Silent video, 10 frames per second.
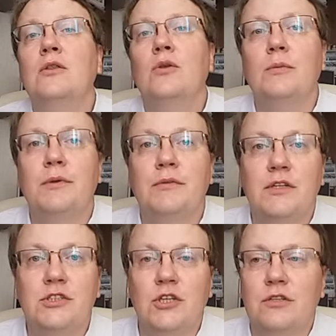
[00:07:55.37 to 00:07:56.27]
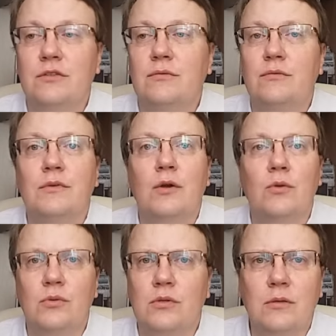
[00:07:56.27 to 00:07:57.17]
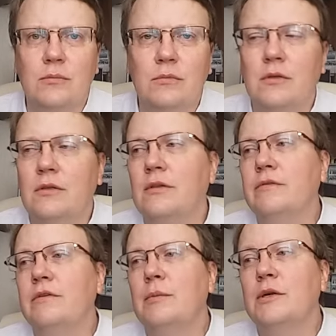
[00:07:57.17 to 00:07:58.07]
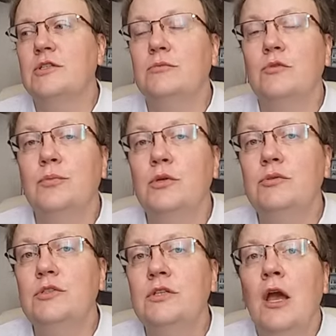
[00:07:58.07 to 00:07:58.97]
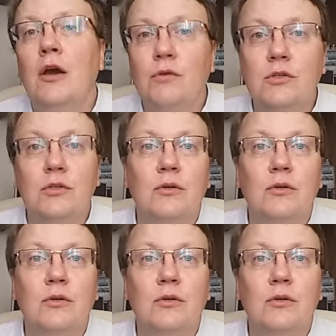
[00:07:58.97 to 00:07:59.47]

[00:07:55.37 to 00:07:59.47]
то это превращается ну, в какую-то там невообразимую пошлость. Вот